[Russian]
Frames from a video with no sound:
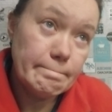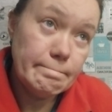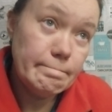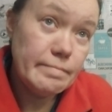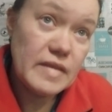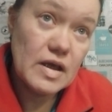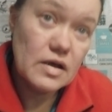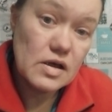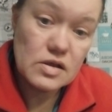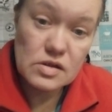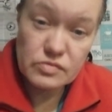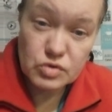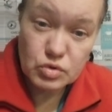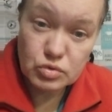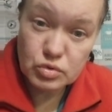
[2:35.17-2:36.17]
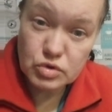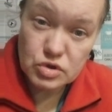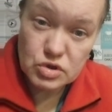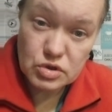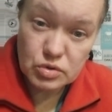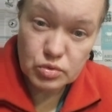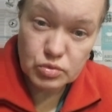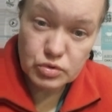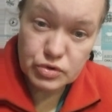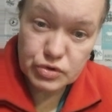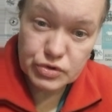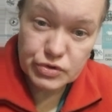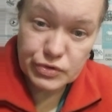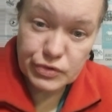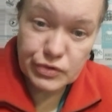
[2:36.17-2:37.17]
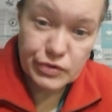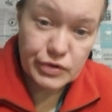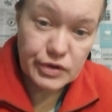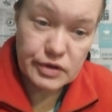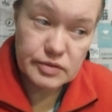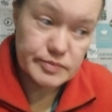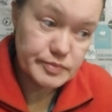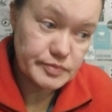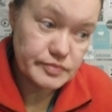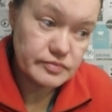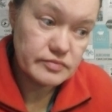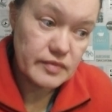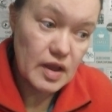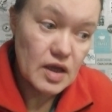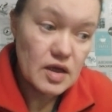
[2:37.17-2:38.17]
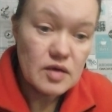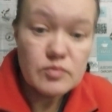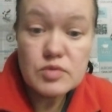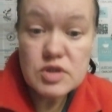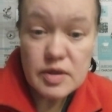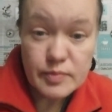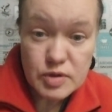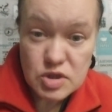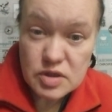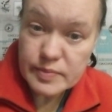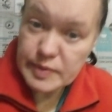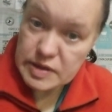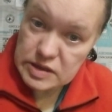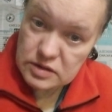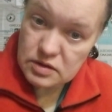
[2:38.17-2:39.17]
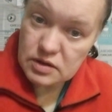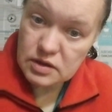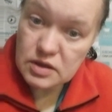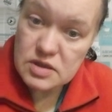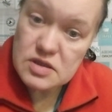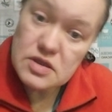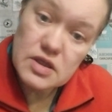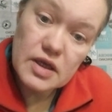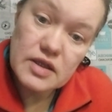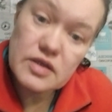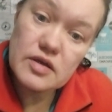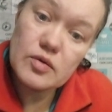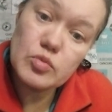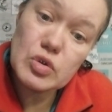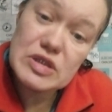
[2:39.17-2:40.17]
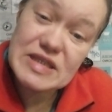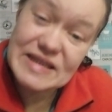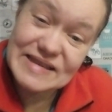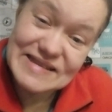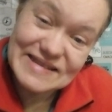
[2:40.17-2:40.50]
Некогда все трудишься, трудишься, не до... Мы же обычные простые крестьяне, рабочий